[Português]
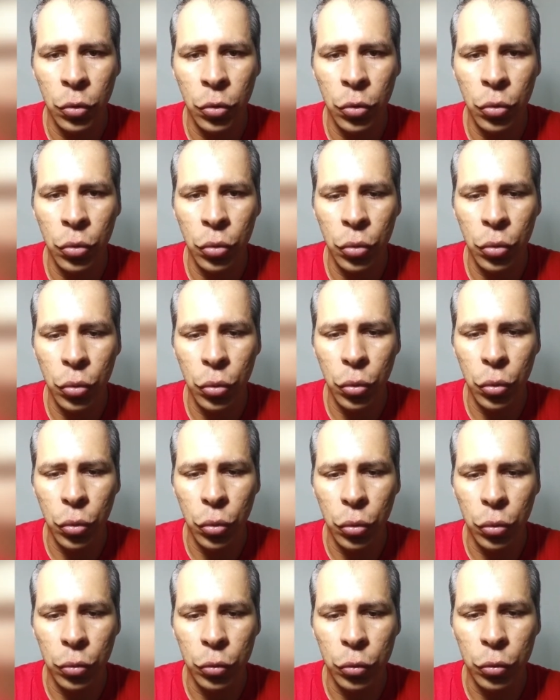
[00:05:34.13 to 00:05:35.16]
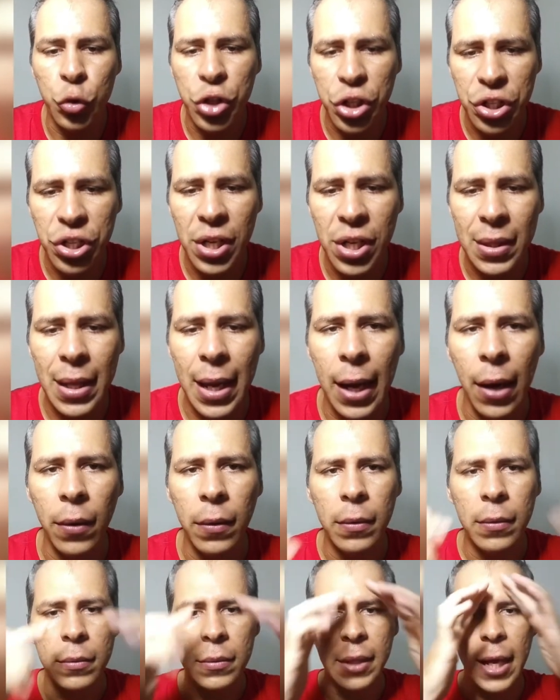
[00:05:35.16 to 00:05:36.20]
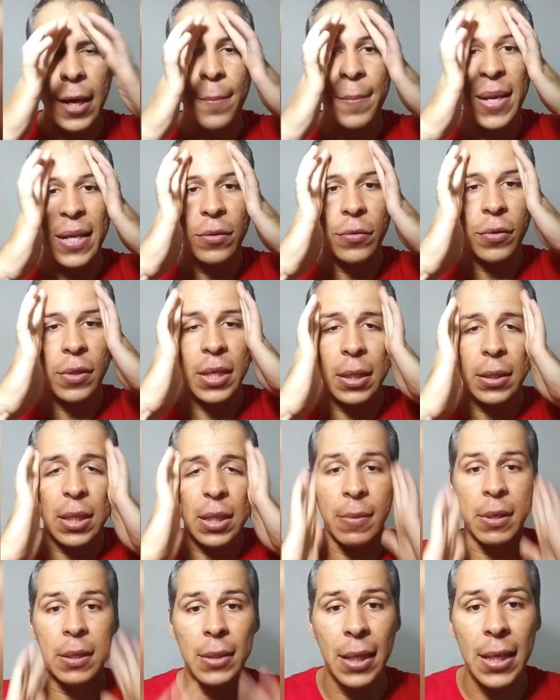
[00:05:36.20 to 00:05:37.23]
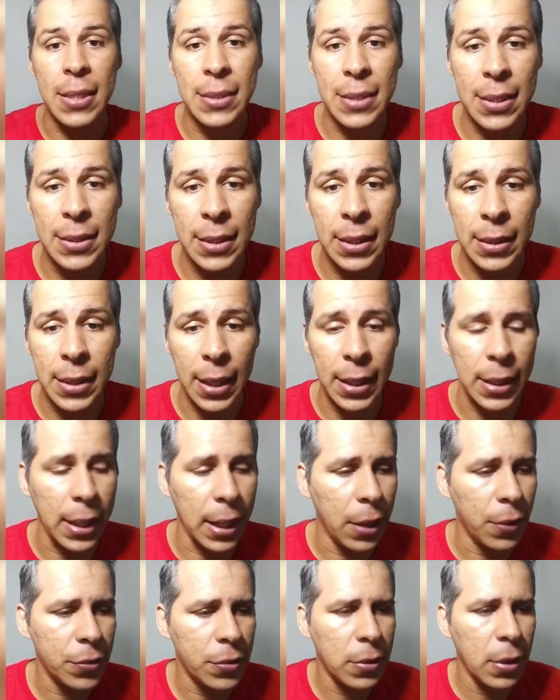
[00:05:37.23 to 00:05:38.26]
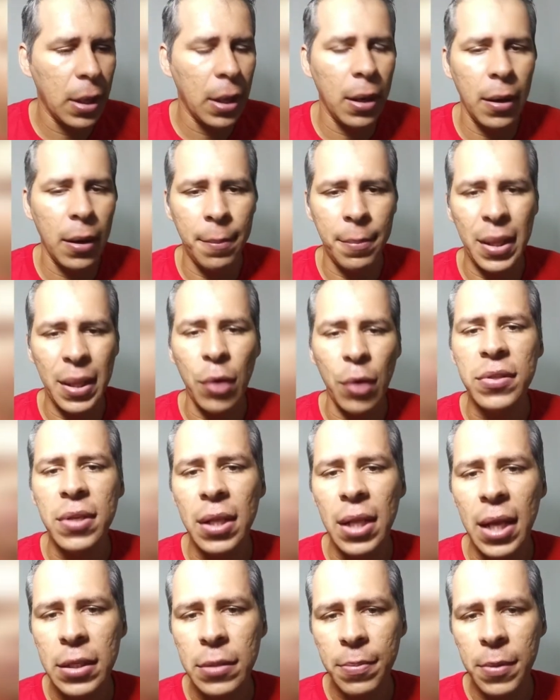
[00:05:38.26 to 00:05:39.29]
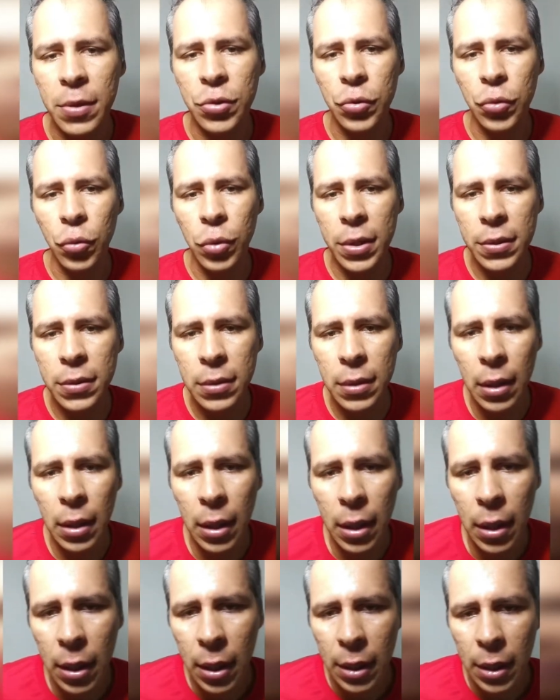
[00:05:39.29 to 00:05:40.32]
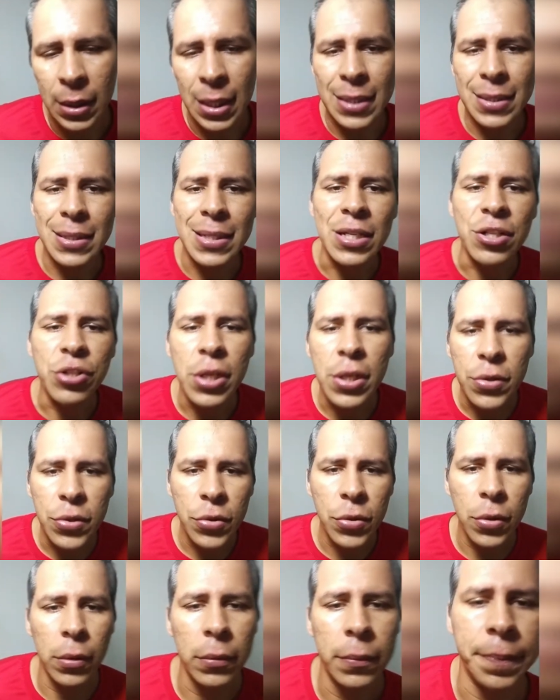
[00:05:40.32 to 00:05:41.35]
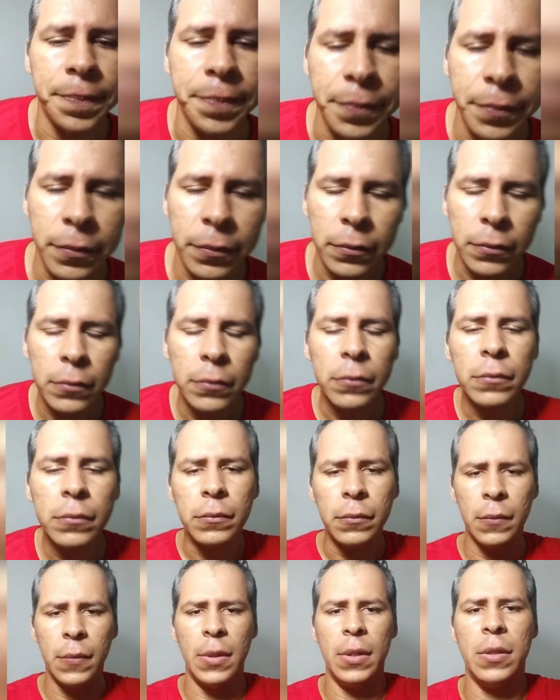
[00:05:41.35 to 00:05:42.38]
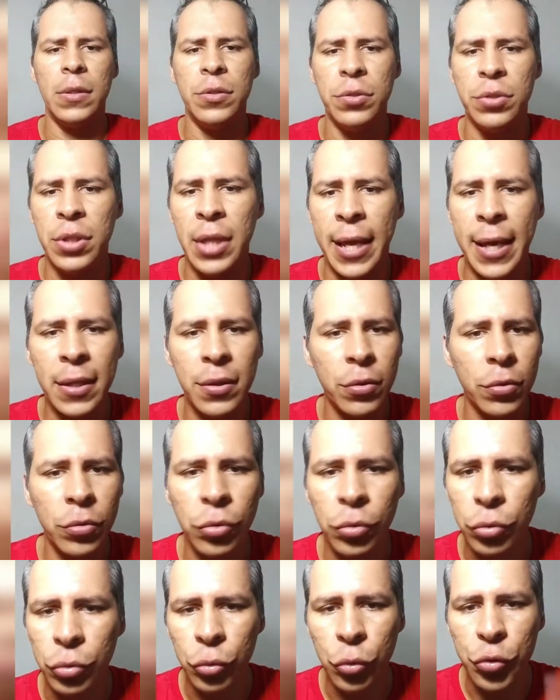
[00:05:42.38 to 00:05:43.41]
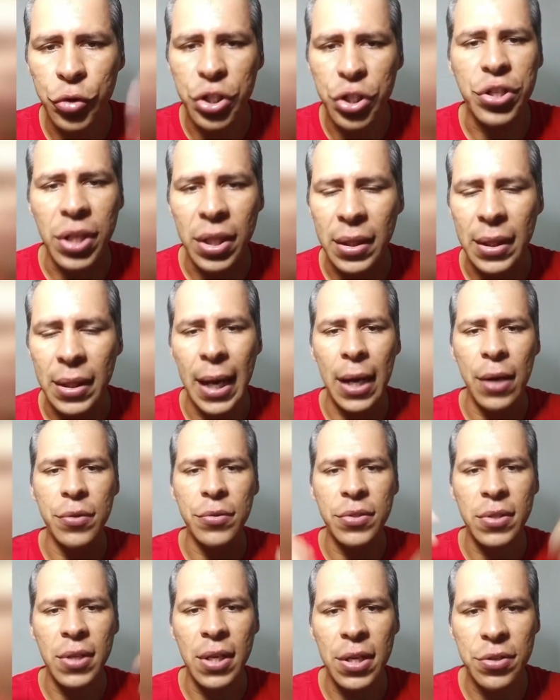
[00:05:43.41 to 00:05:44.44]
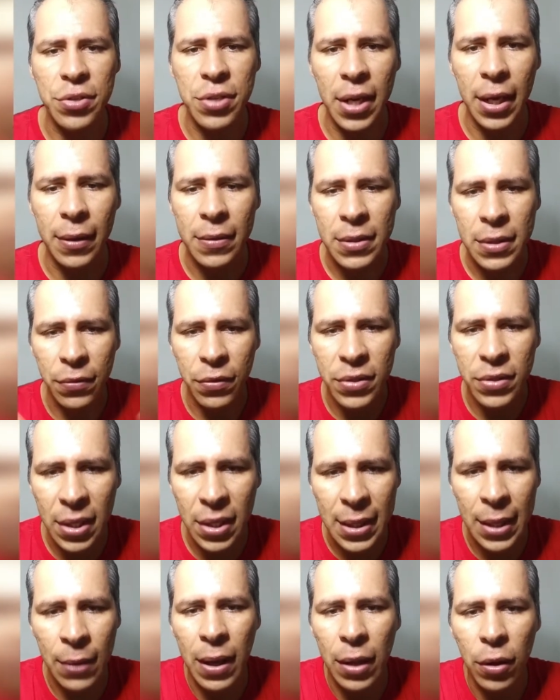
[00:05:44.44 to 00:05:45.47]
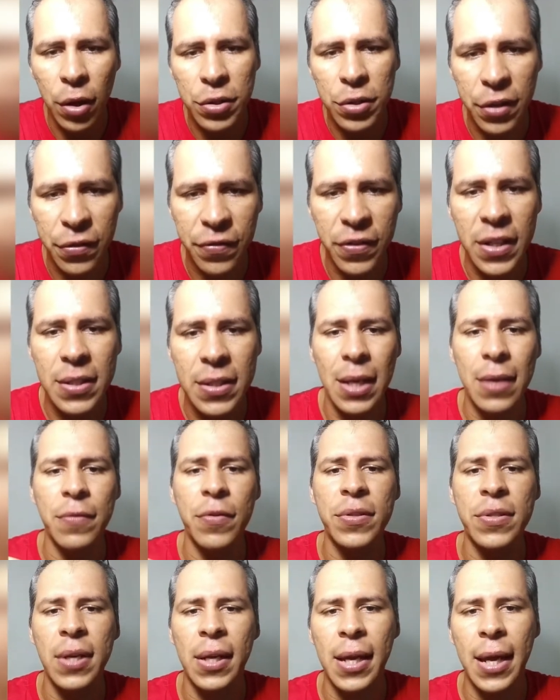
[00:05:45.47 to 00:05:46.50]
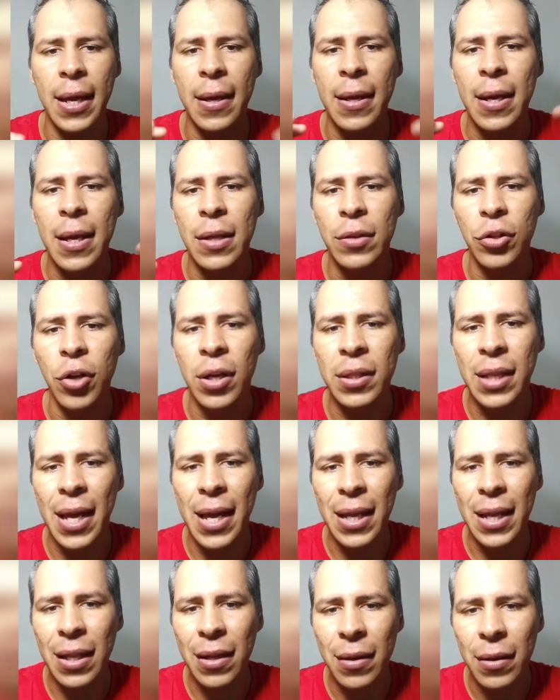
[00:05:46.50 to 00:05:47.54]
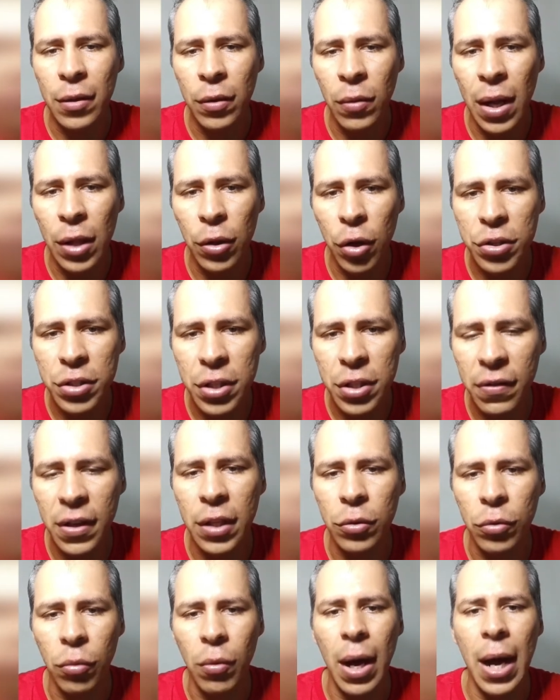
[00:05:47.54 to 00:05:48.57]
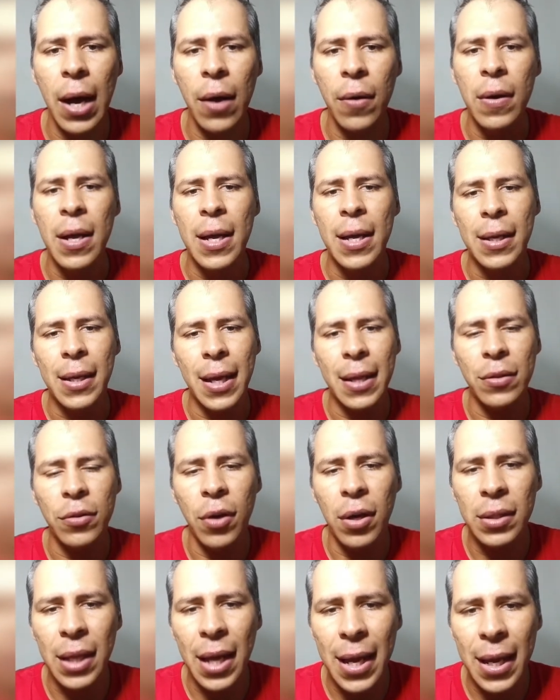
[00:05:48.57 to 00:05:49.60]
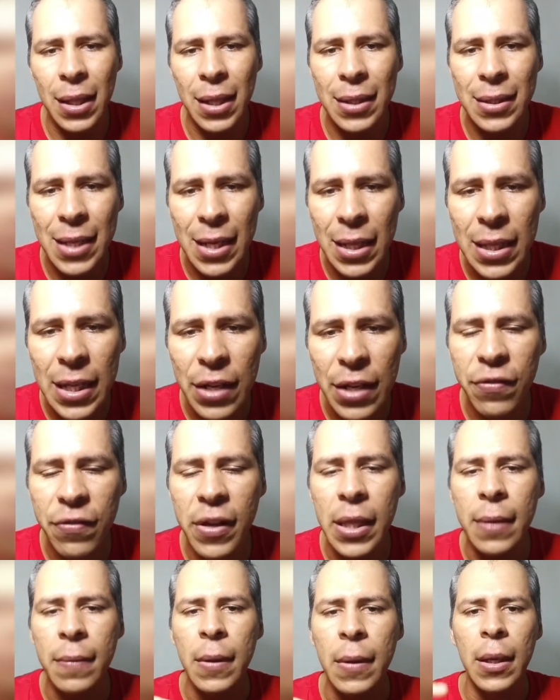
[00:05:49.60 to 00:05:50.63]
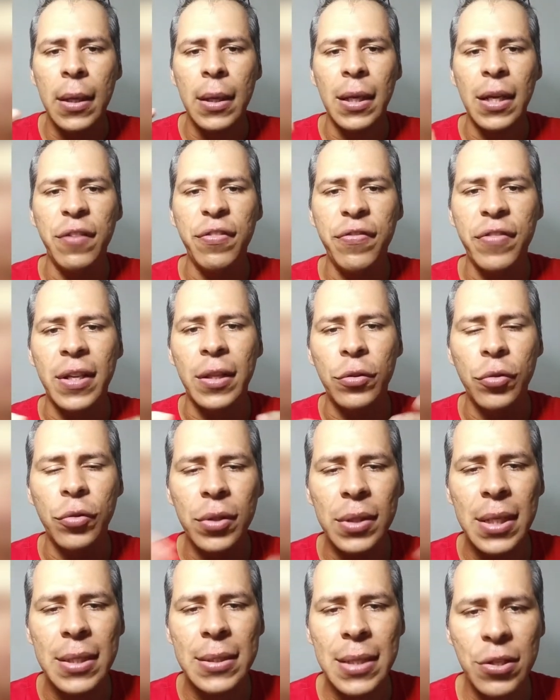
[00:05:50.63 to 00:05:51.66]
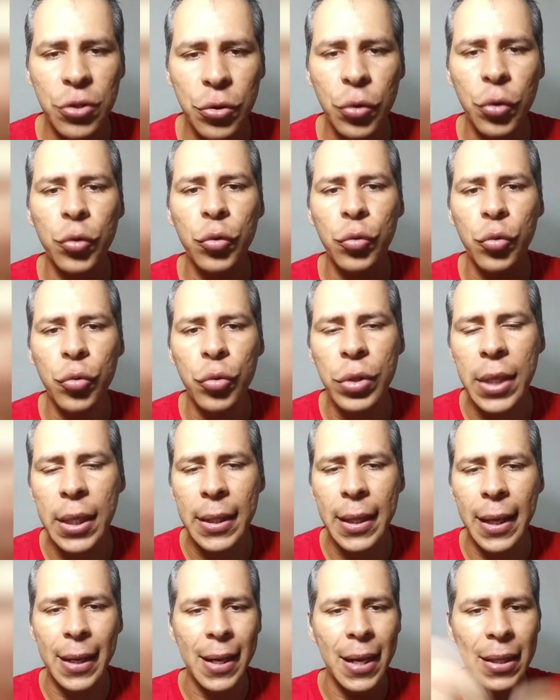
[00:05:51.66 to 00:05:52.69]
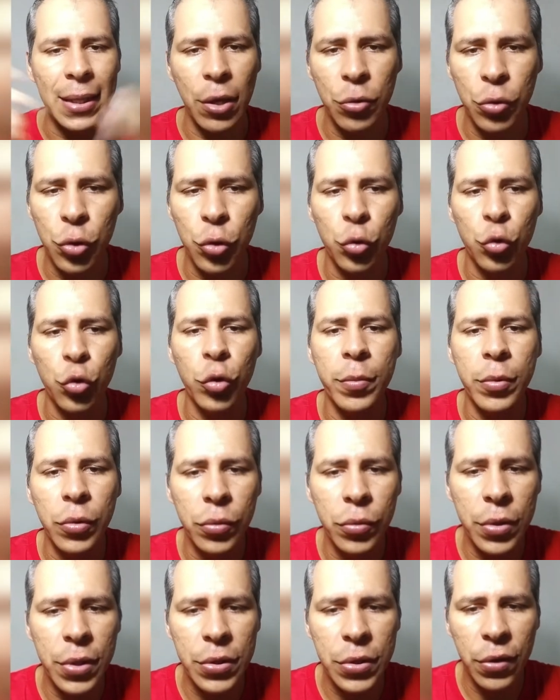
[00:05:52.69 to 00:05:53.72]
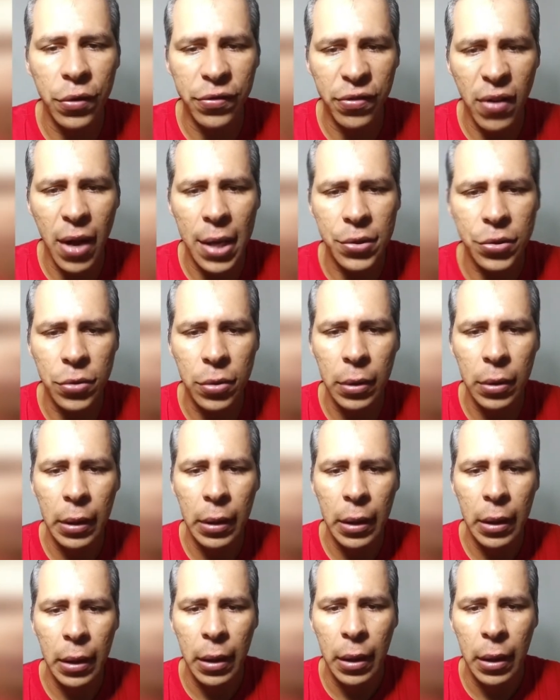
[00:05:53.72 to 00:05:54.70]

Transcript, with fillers: do, do digital, né, mentoria também 360 graus, para auxiliar as pessoas nesse início né, do, do, digital, seja se você tem uma loja física, você quer tornar ela uma loja virtual, quer tornar ela delivery, enfim, toda essa estrutura, né, canal do YouTube, tudo isso eu faço.